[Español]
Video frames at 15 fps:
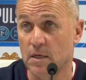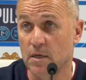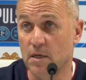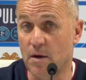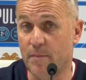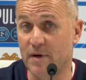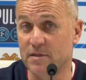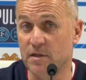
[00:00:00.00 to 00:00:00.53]
y
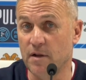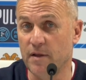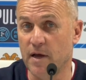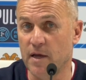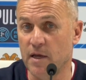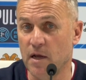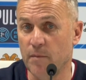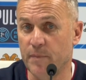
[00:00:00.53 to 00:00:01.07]
a partir de
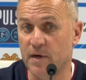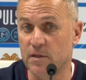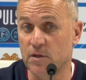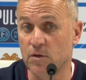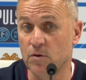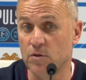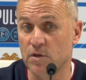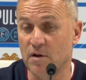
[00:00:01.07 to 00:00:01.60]
ahí el
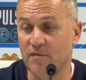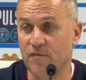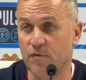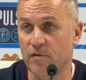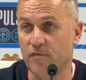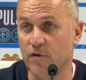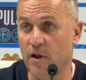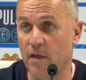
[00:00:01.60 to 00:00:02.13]
partido se les
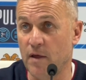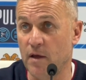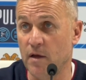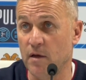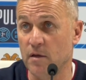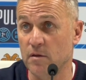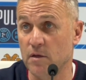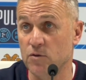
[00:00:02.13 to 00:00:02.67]
fue fuera
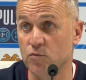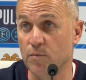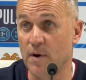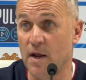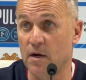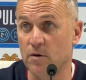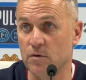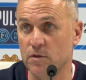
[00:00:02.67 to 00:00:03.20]
de, su
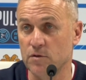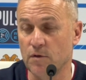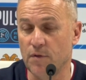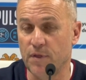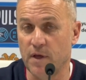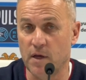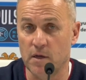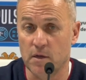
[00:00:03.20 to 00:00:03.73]
plano...
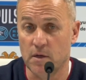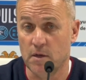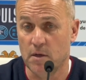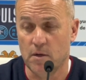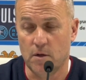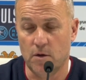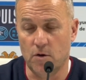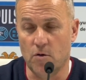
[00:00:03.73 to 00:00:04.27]
Entonces
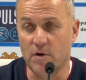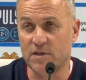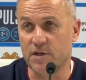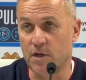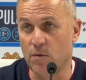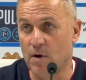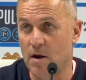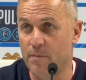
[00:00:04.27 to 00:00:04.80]
no va a ser
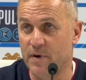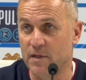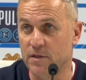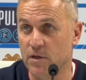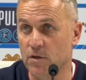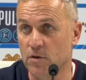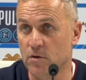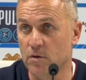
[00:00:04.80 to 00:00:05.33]
igual el
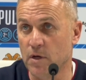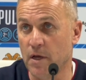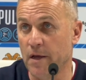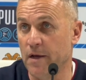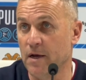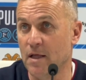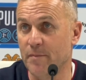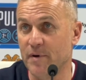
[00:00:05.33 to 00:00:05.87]
partido,
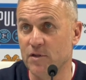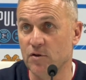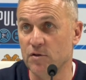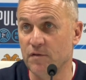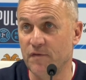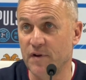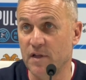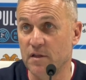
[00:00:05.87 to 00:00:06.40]
eh, cada partido es
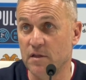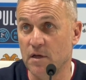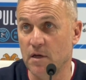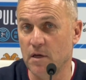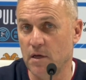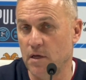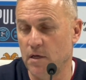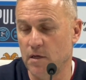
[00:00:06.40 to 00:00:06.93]
diferente
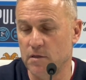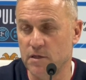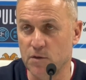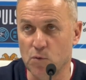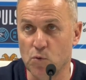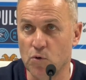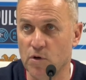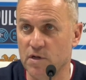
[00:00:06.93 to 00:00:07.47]
y
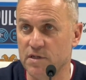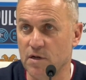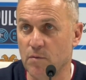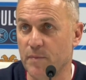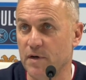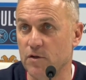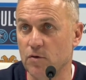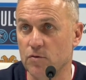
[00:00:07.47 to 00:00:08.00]
seguro que será un
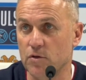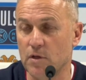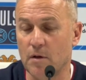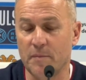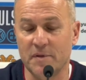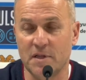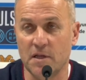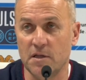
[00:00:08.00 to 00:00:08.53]
partido
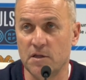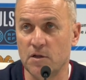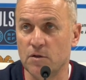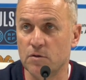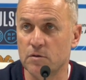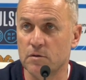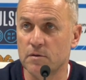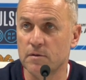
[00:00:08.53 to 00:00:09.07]
totalmente distinto.